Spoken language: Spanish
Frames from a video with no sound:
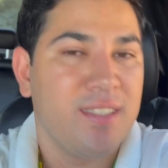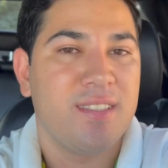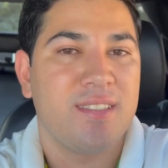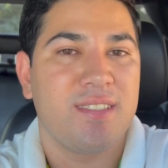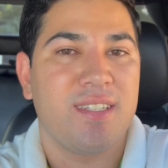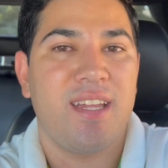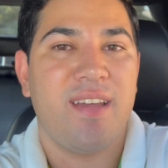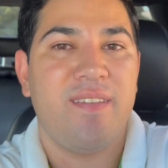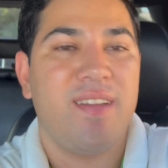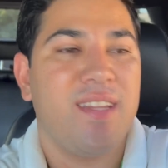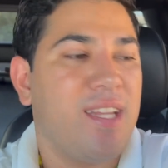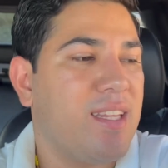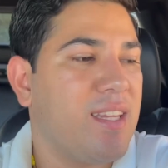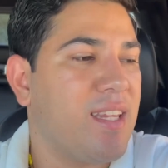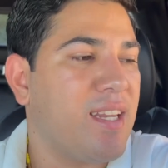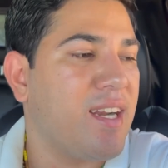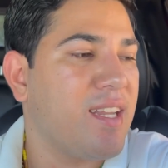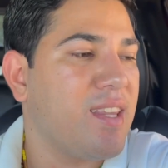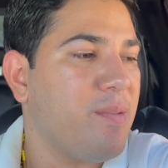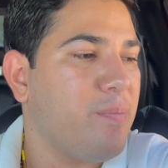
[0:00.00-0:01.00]
Se deben de
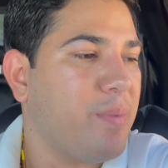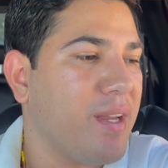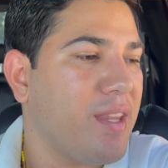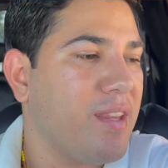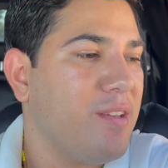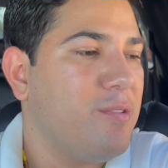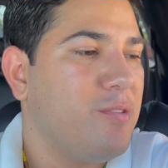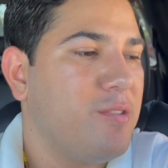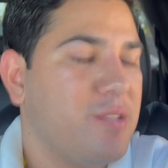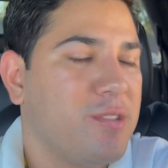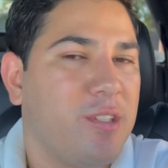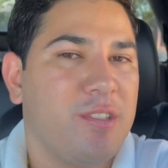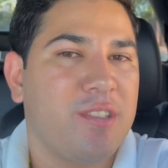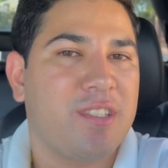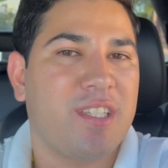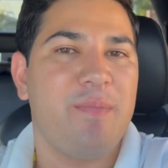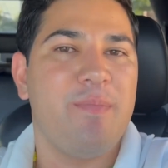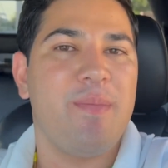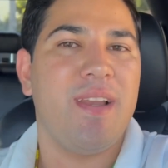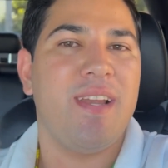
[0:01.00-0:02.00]
tirar de perder unos
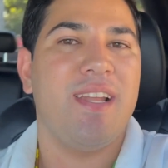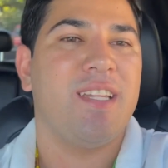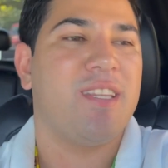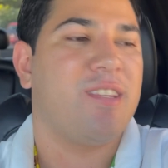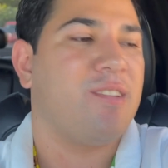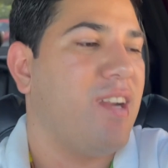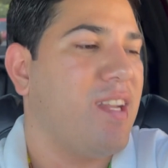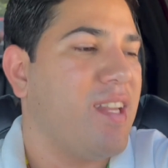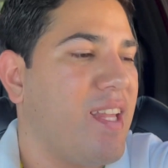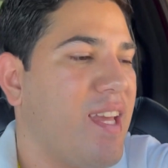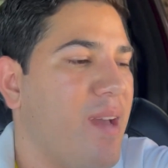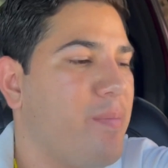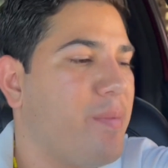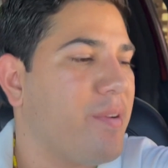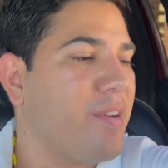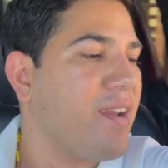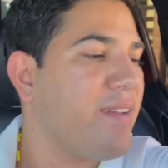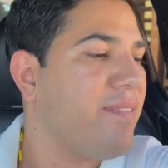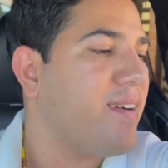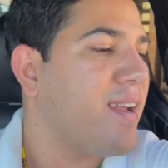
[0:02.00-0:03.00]
2-3 mil litros al día, pero
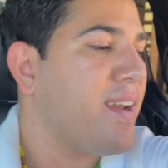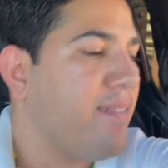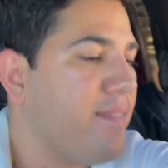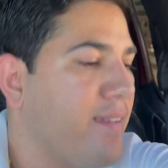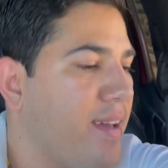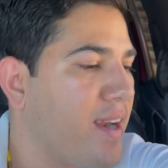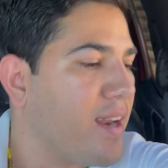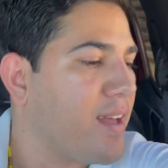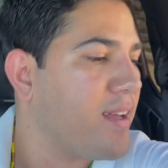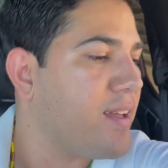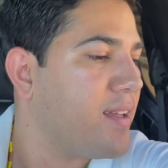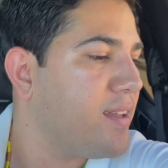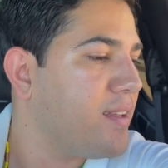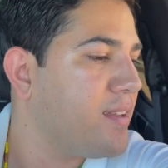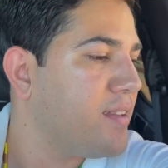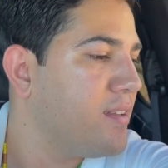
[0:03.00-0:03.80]
les vale verga.